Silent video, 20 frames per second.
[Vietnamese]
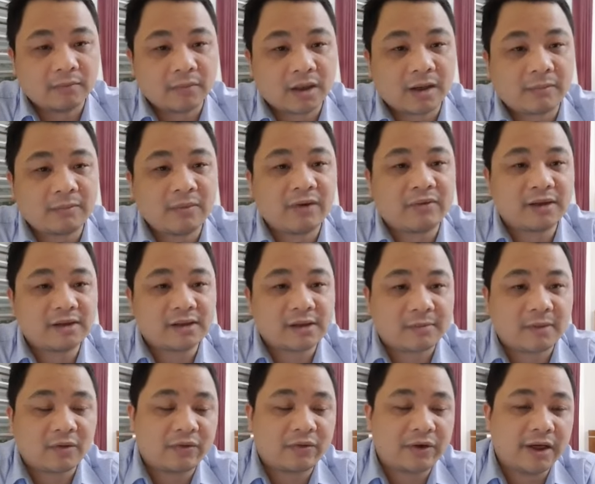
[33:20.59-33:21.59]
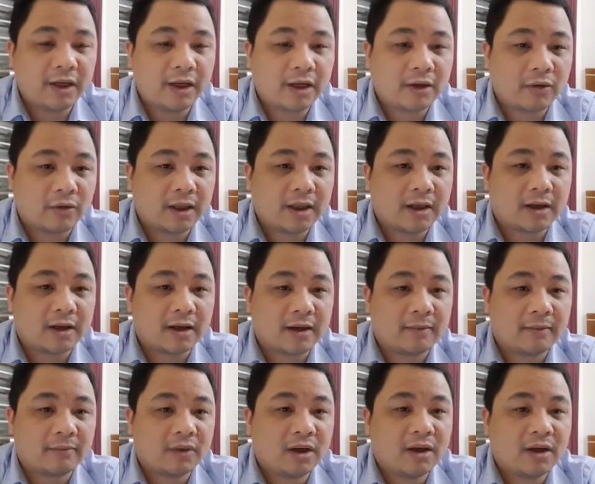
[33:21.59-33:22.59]
50% học phí có nghĩa là các
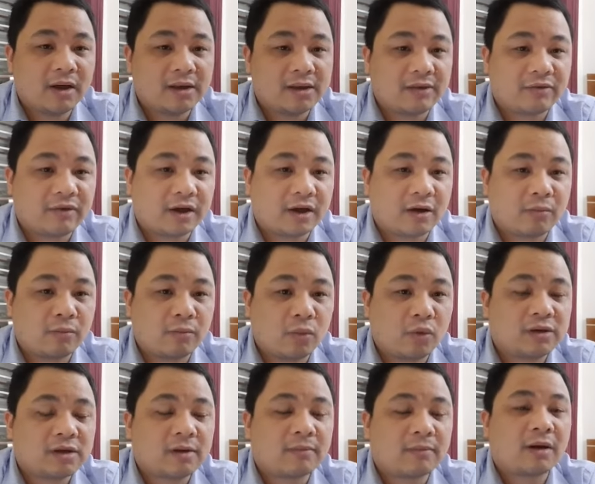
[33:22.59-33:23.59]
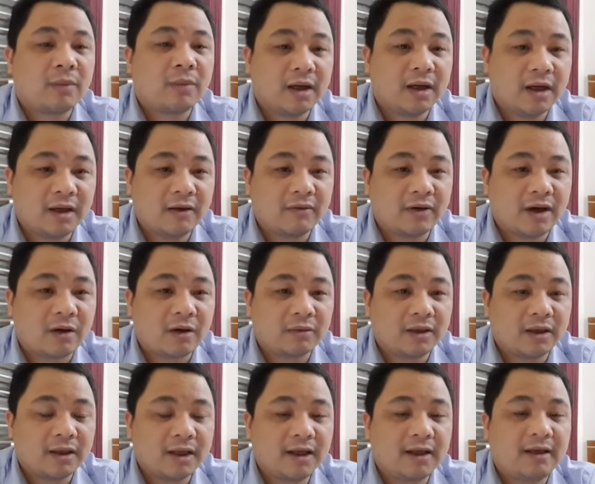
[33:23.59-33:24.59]
em chỉ phải đóng 450 nghìn và học
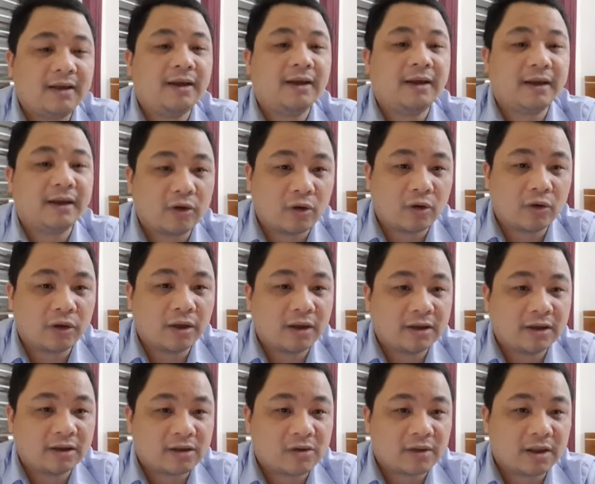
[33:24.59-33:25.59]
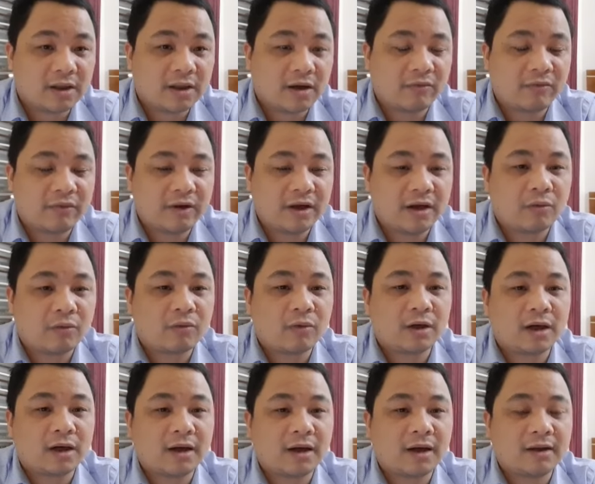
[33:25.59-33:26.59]
đến khi thi thì thôi trong khi học phí gốc của
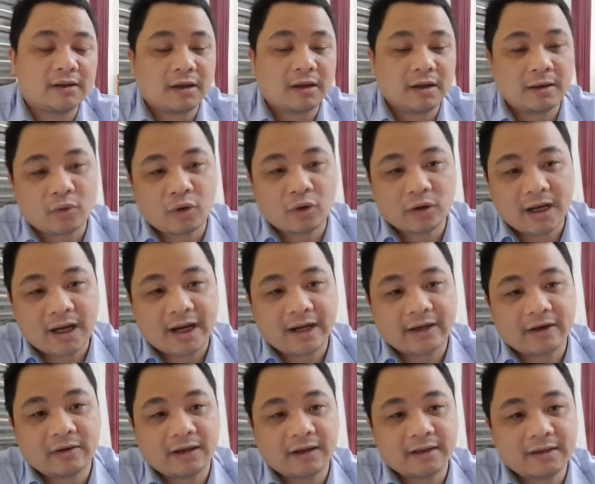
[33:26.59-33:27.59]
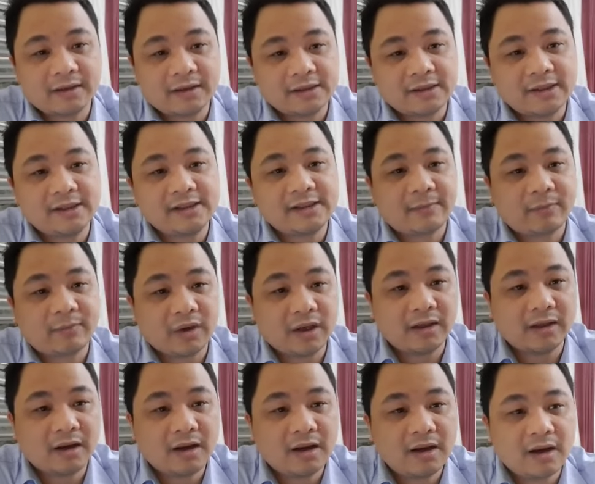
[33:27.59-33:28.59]
thầy lớp online đó là 900 nghìn
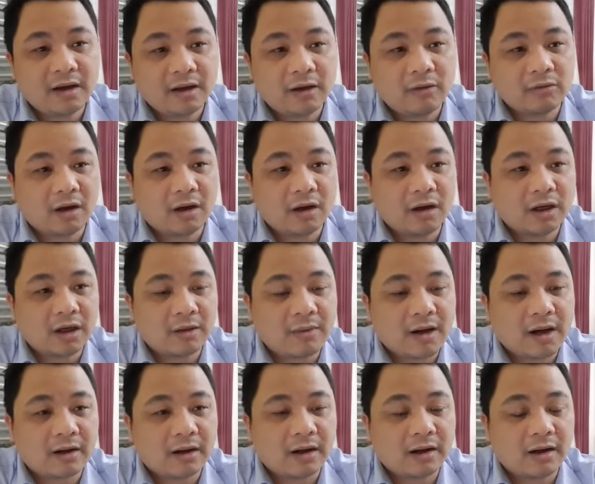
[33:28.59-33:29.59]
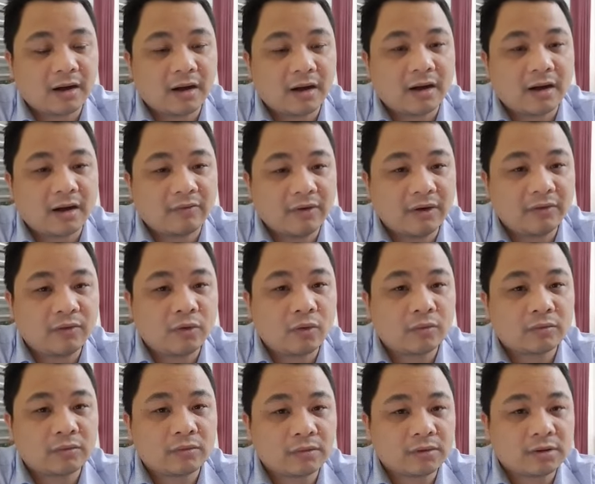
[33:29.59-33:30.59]
đồng thời các bạn ở Vĩnh
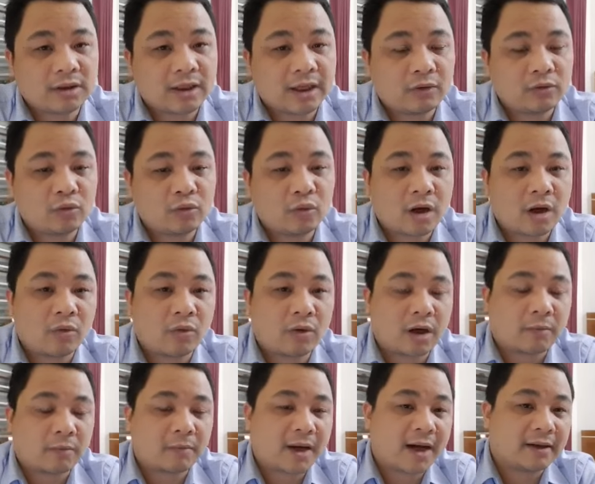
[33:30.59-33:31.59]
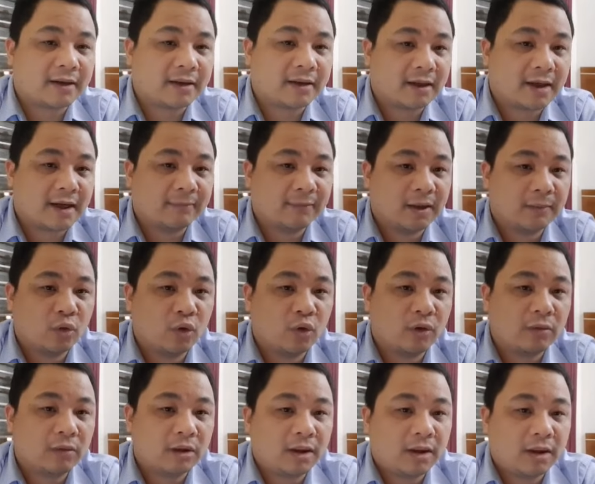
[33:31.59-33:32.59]
Phúc theo nhu cầu của các bạn thì ngày
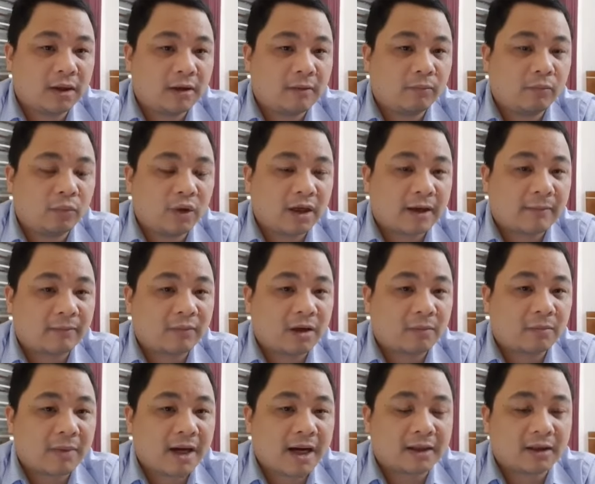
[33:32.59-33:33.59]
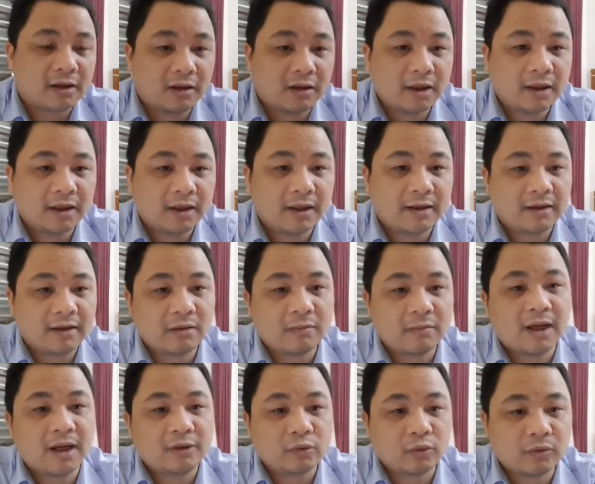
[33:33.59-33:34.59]
14 15 tháng 3 tới nghĩa là thứ
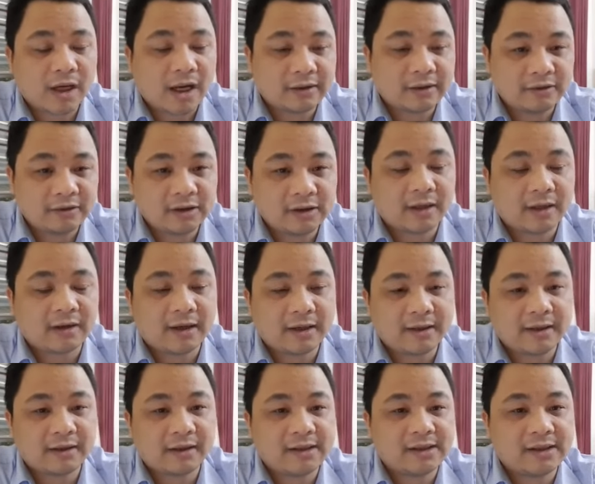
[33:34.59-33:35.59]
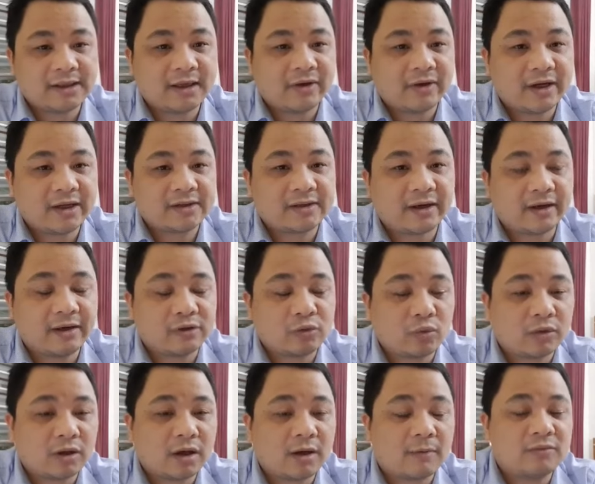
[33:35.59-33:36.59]
bảy chủ nhật này thầy sẽ về dạy ở
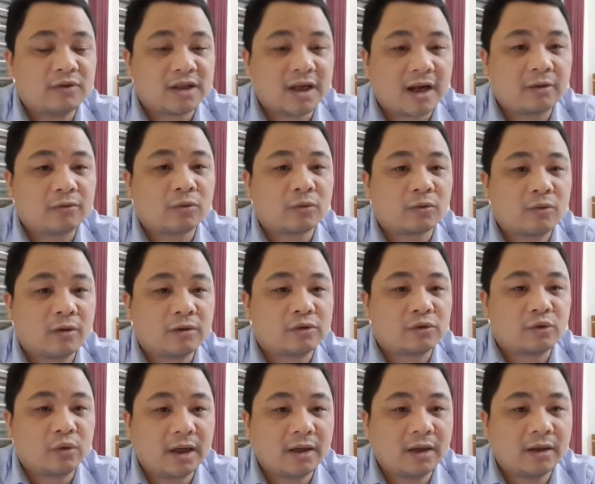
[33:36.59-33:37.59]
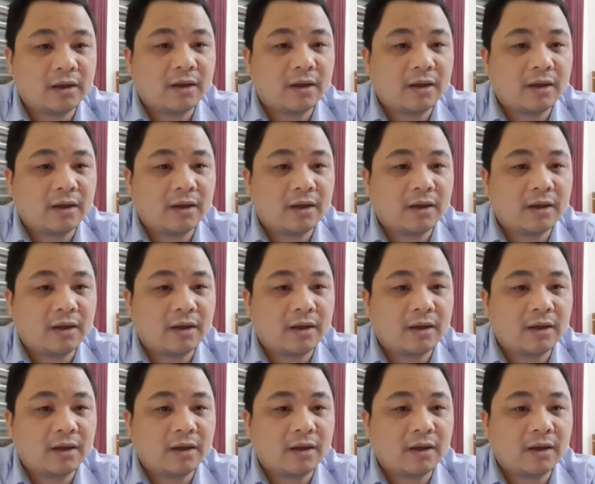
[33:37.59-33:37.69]
trung tâm giáo dục thường xuyên